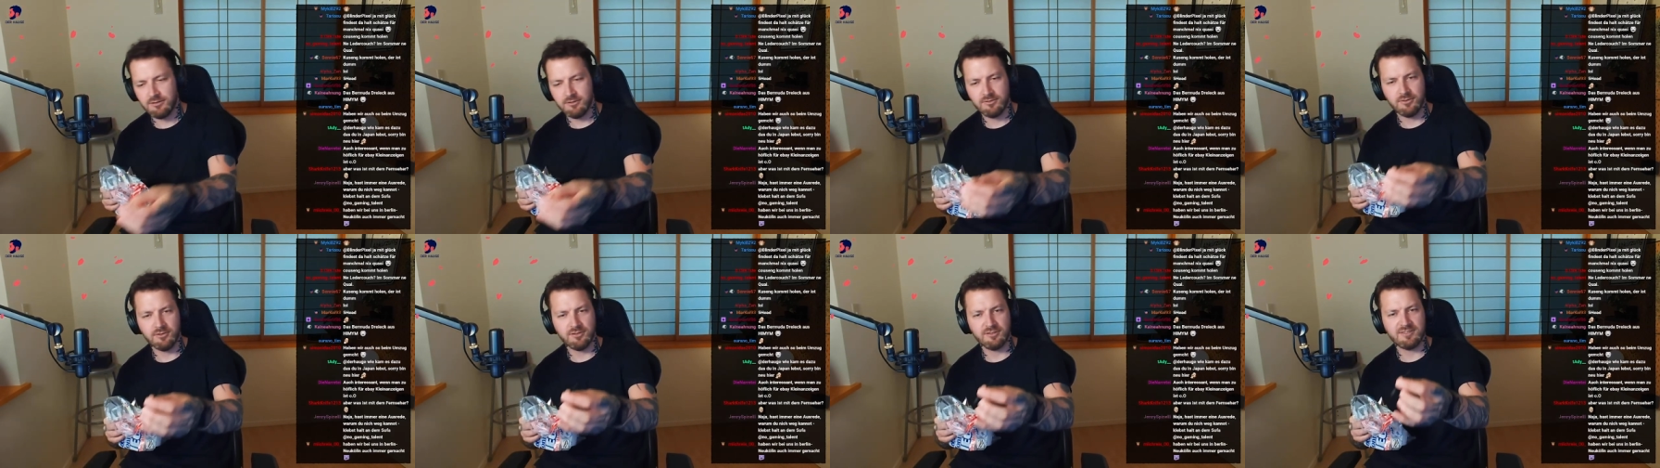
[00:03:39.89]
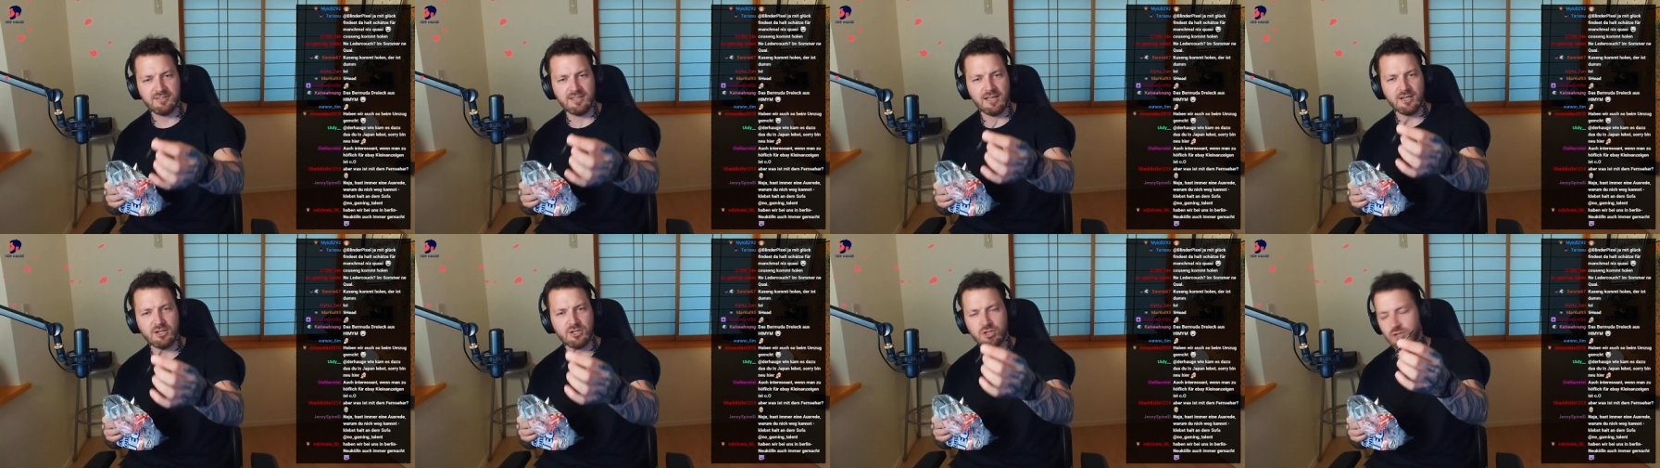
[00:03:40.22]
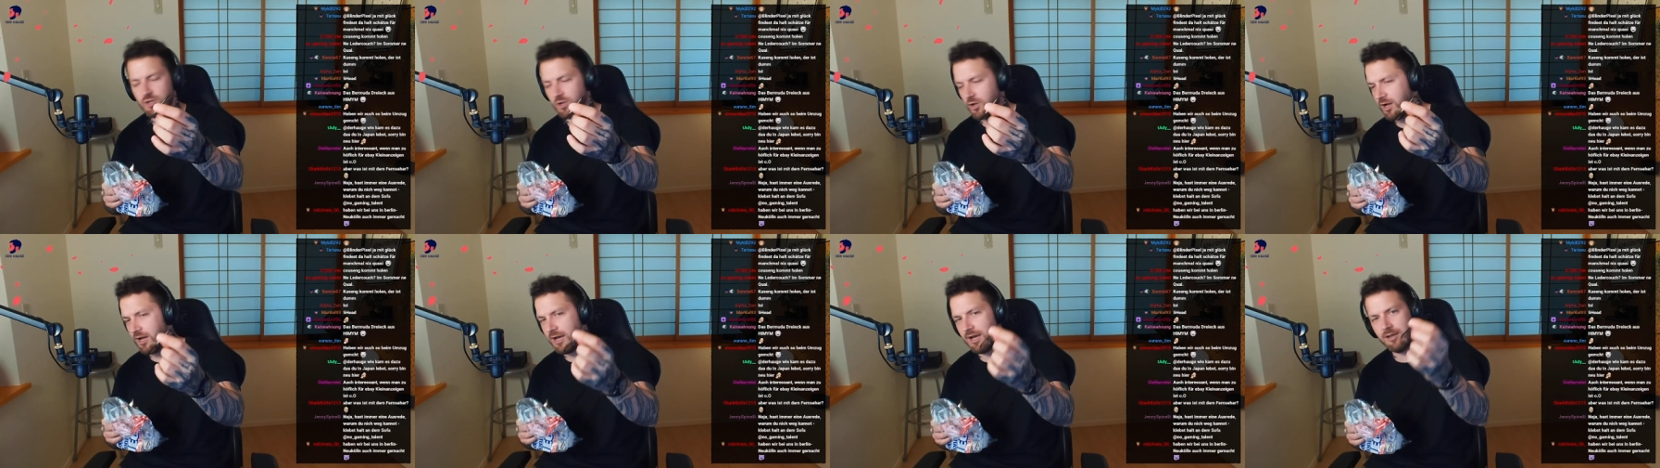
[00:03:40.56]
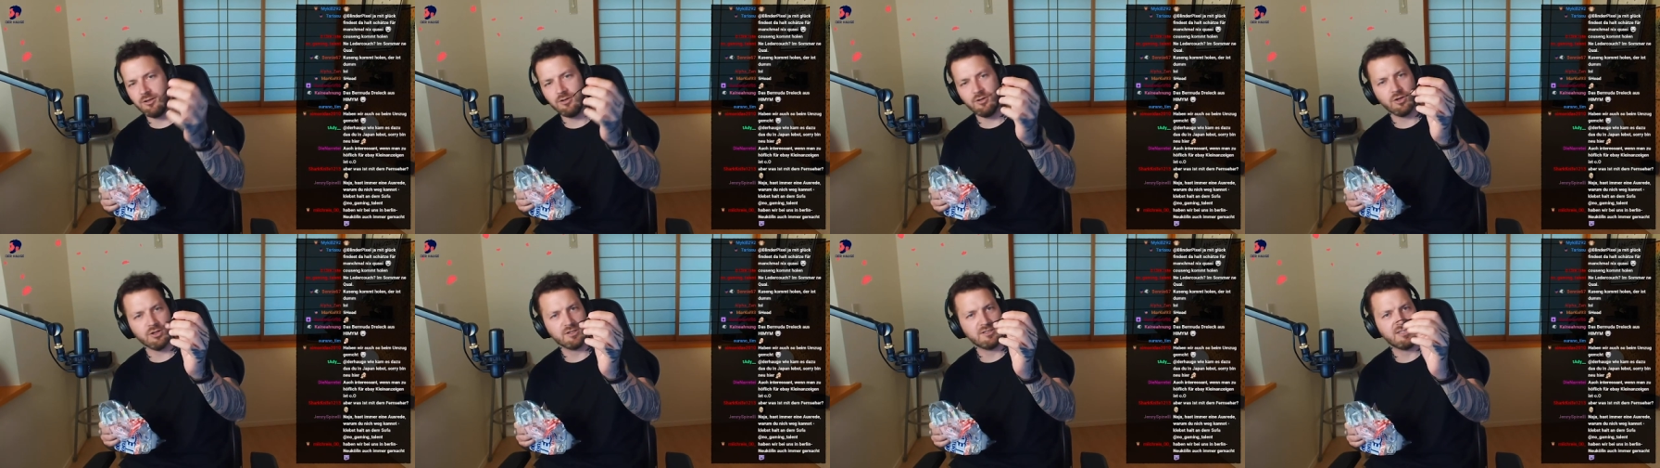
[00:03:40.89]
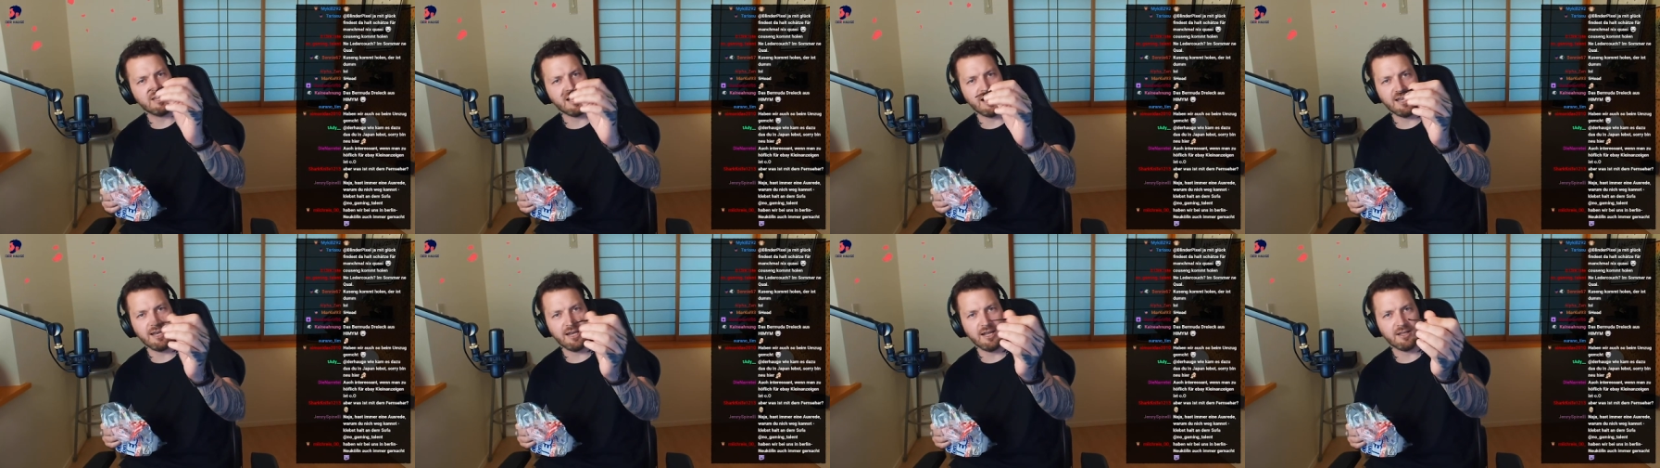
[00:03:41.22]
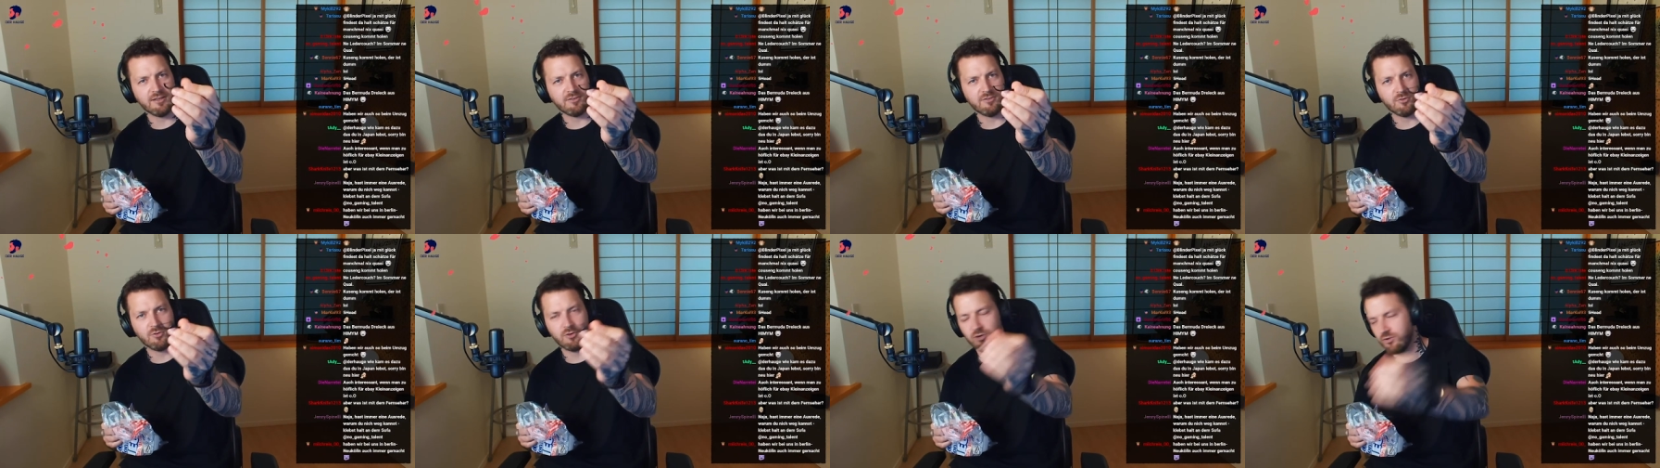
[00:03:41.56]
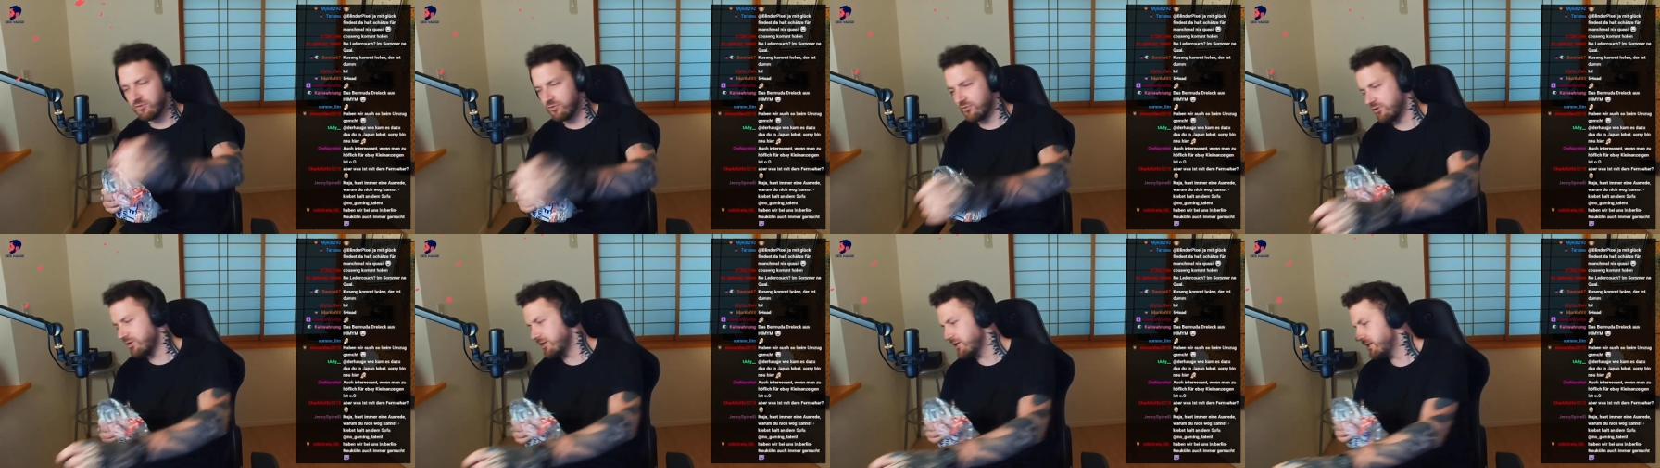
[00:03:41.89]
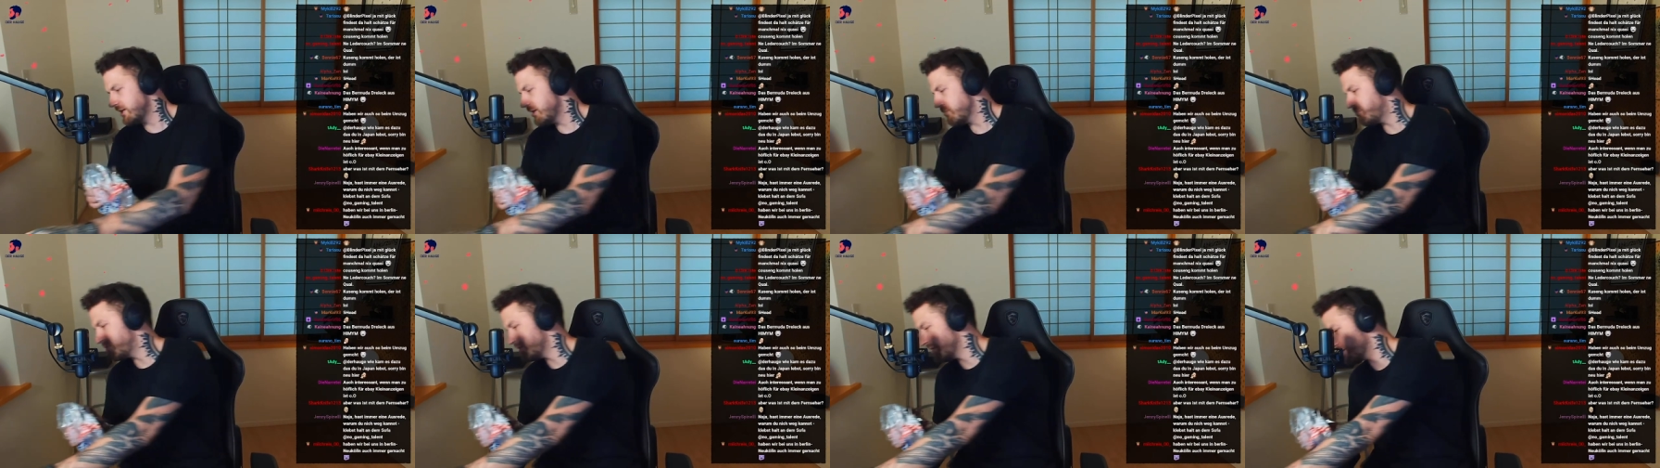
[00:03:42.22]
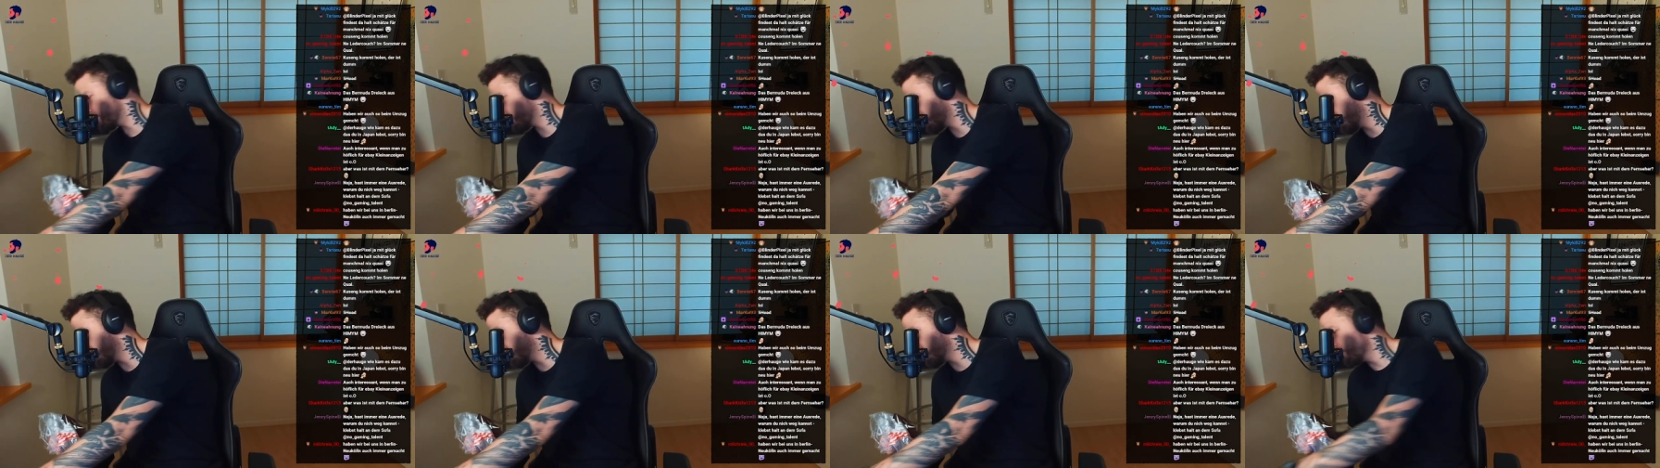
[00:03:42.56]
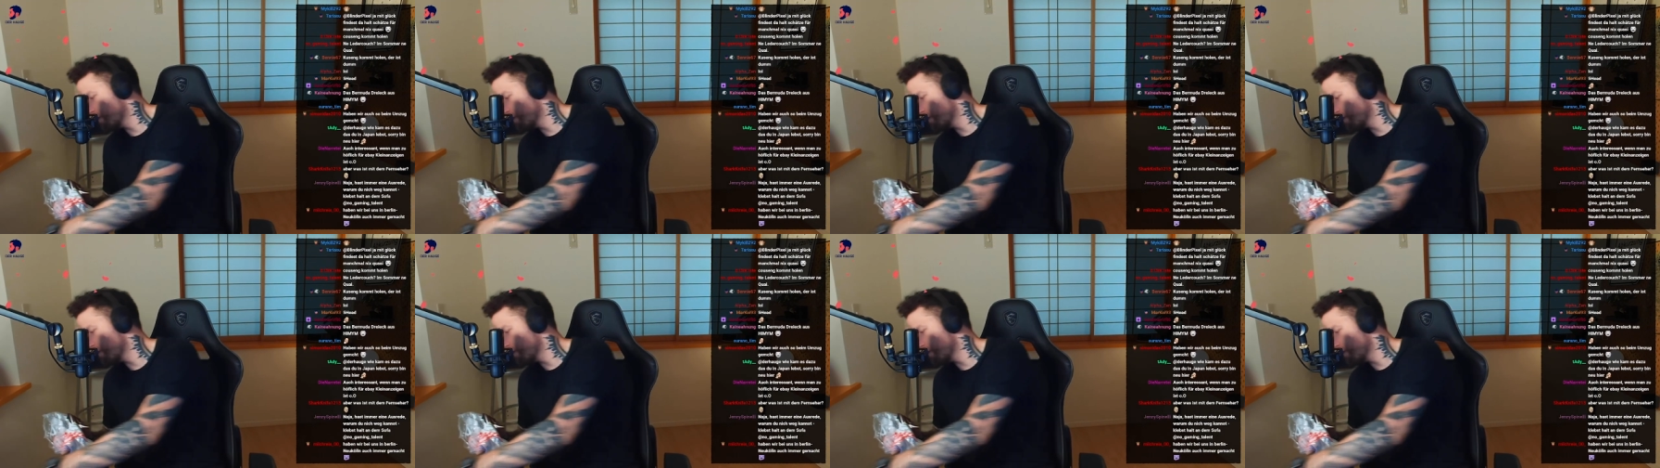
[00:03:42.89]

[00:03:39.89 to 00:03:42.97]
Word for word: so ein Zahnstocher eigentlich noch da, der hat sogar noch so einen Nippel